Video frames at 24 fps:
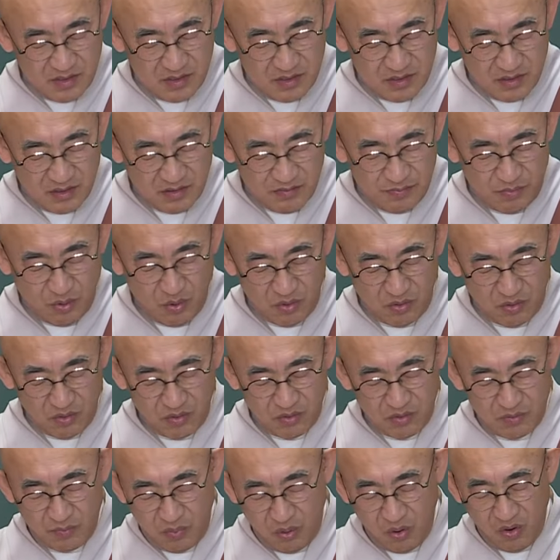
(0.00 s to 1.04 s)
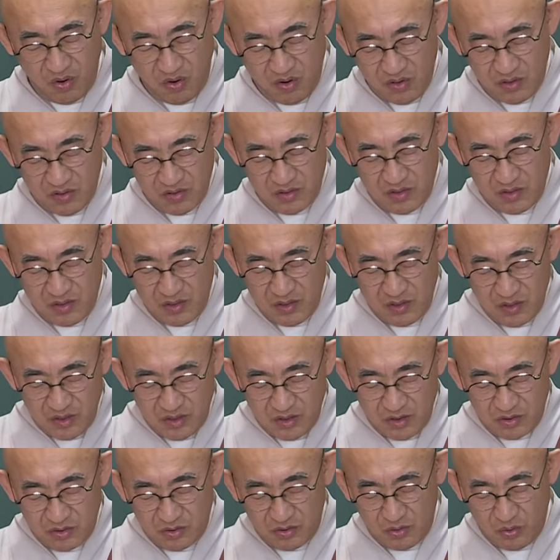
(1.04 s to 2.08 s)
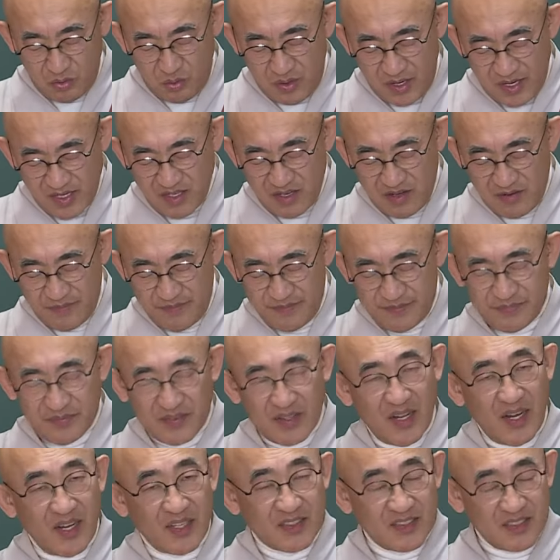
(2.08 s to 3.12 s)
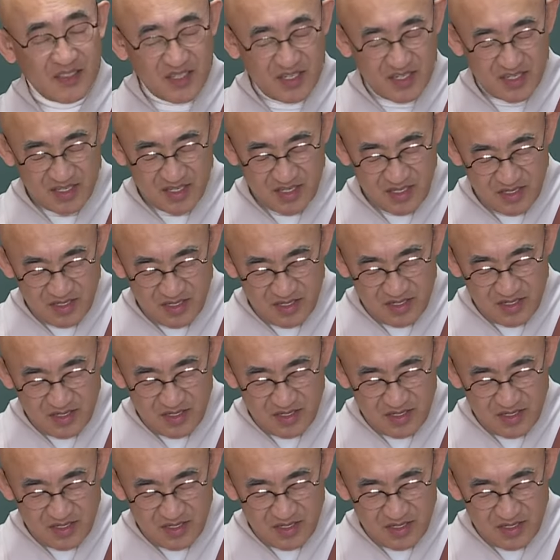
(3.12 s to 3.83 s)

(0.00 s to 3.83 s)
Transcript: 어, 폭포, 또 환염, 아지랑이,